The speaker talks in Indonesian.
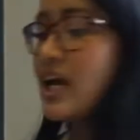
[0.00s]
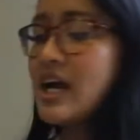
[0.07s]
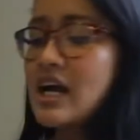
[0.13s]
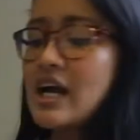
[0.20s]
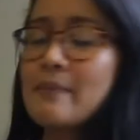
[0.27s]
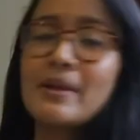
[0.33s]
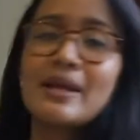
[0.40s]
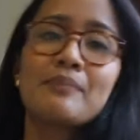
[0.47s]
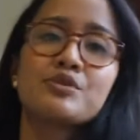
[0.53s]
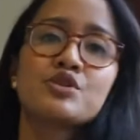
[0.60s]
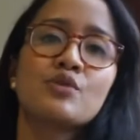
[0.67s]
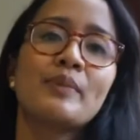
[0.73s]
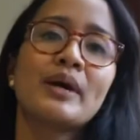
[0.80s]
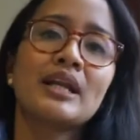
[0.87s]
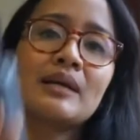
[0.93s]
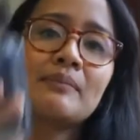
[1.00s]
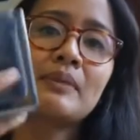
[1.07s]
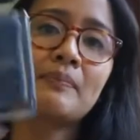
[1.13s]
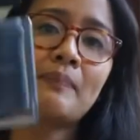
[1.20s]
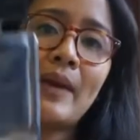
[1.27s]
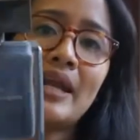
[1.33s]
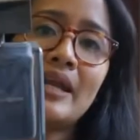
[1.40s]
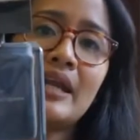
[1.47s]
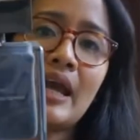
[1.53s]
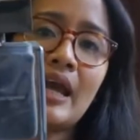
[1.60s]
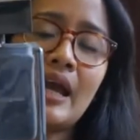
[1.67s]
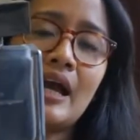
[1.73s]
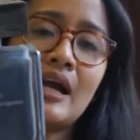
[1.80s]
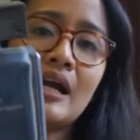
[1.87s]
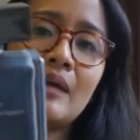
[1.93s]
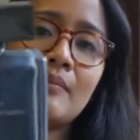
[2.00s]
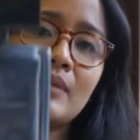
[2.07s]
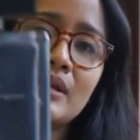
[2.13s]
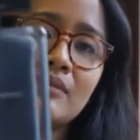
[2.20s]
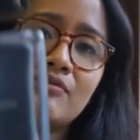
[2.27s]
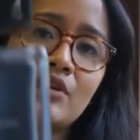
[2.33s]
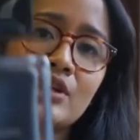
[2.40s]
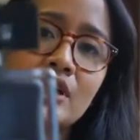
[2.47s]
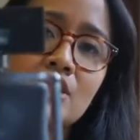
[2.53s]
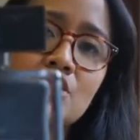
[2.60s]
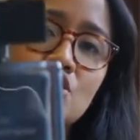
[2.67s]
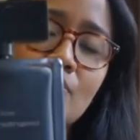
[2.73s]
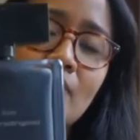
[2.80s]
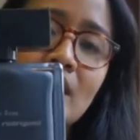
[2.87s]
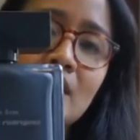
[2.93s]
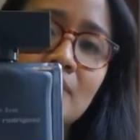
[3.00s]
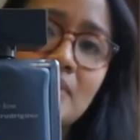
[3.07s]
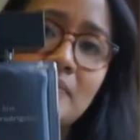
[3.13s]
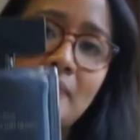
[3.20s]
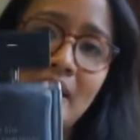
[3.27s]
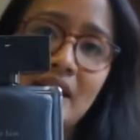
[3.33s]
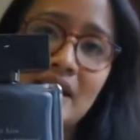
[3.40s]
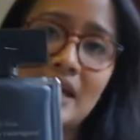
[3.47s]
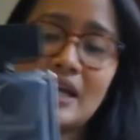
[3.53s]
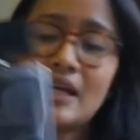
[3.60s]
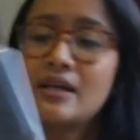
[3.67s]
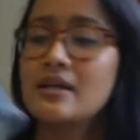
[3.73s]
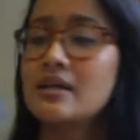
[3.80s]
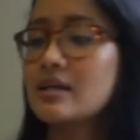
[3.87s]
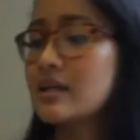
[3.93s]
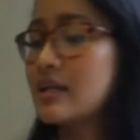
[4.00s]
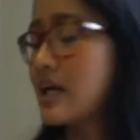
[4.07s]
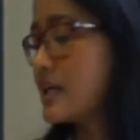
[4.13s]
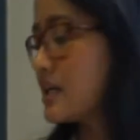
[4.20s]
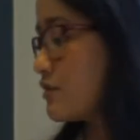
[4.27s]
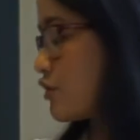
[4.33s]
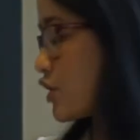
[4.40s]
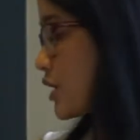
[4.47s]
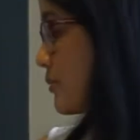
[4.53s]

agak mirip cuman lebih pendek, agak mirip for her cuman lebih pendek. Dan di for him